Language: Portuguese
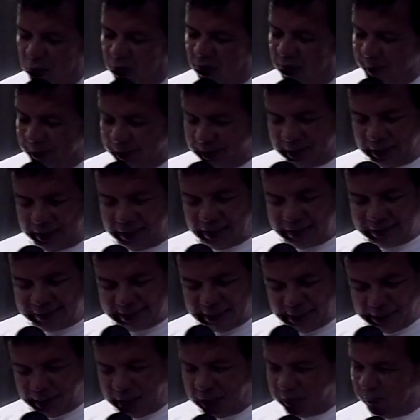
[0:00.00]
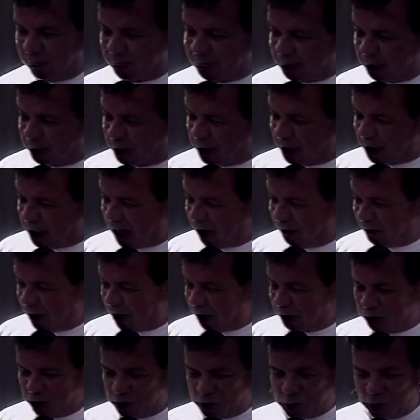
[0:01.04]
novamente aquele CD que você tem
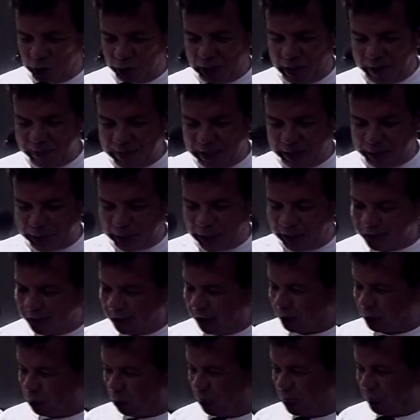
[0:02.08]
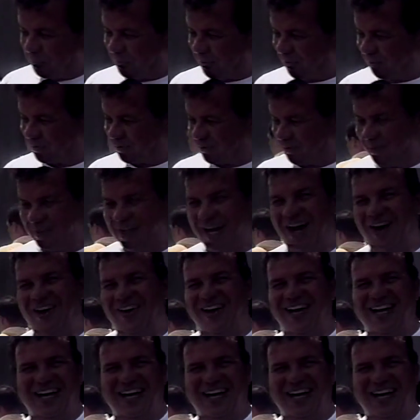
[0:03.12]
gravado de toda a minha trajetória profissional.